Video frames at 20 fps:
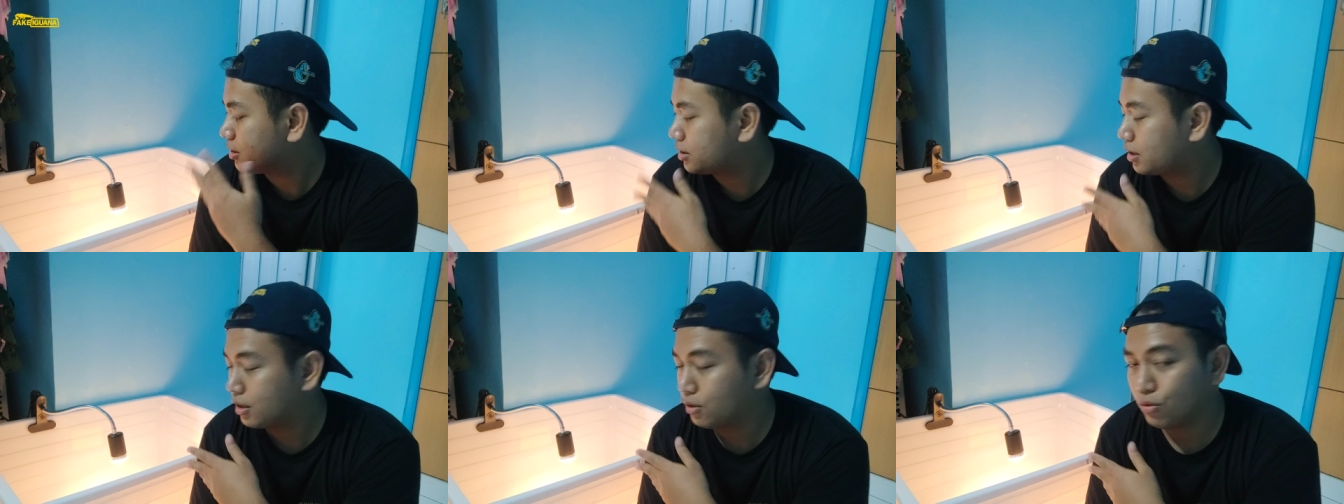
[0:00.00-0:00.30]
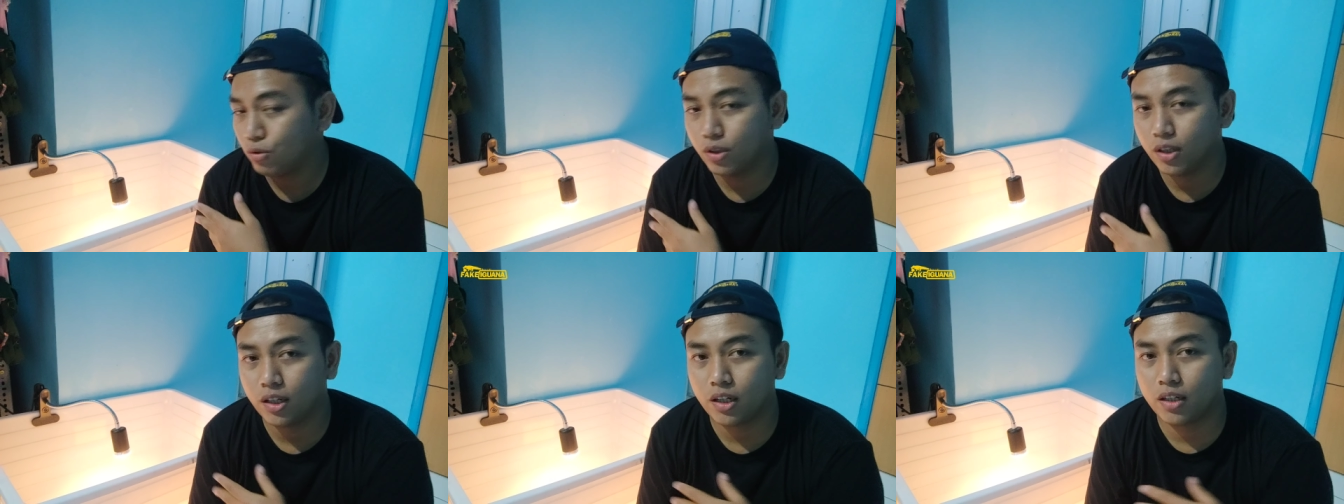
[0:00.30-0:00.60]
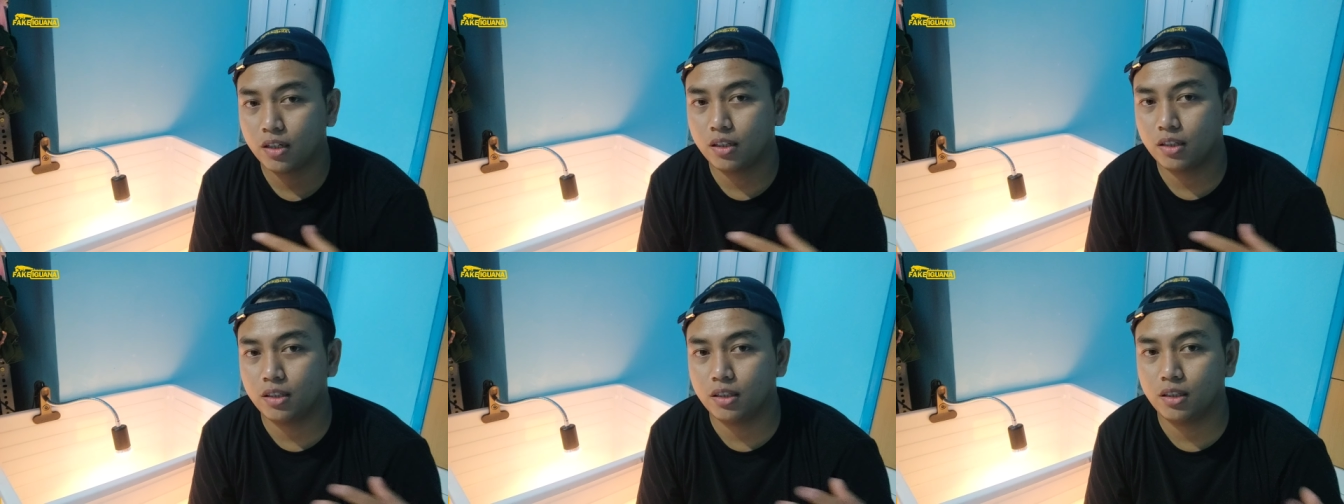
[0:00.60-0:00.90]
saya
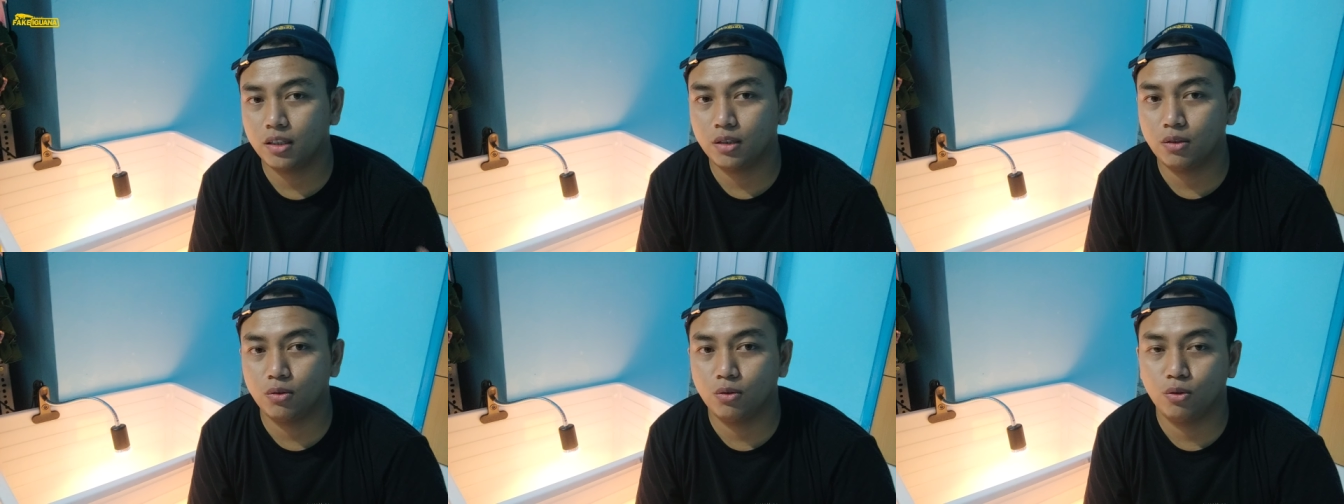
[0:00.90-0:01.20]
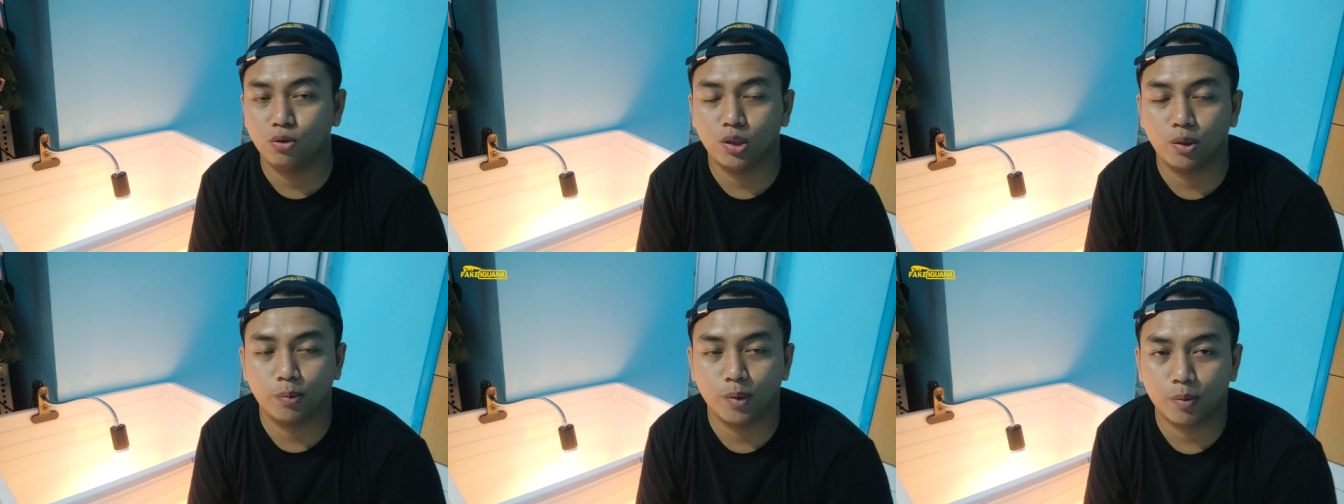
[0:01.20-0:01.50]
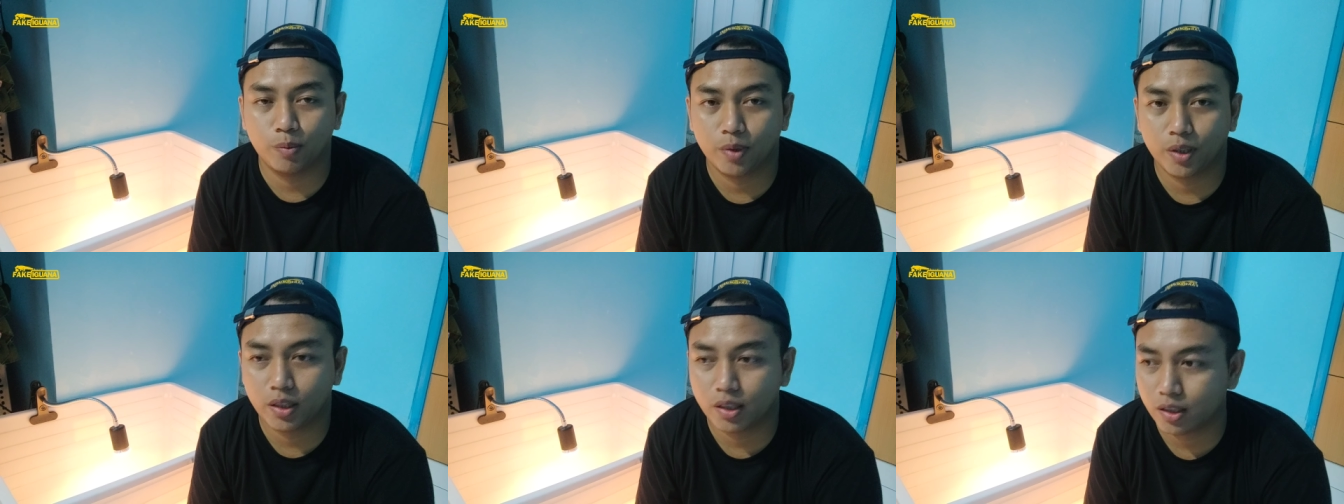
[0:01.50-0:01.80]
gunakan di sini dulu
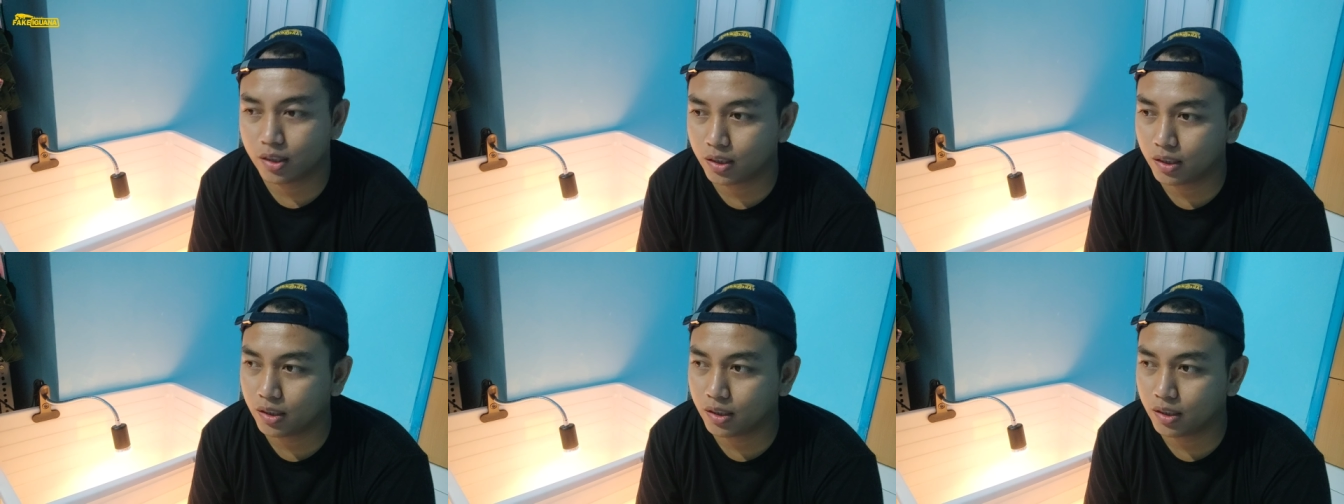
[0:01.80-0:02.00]
teman-teman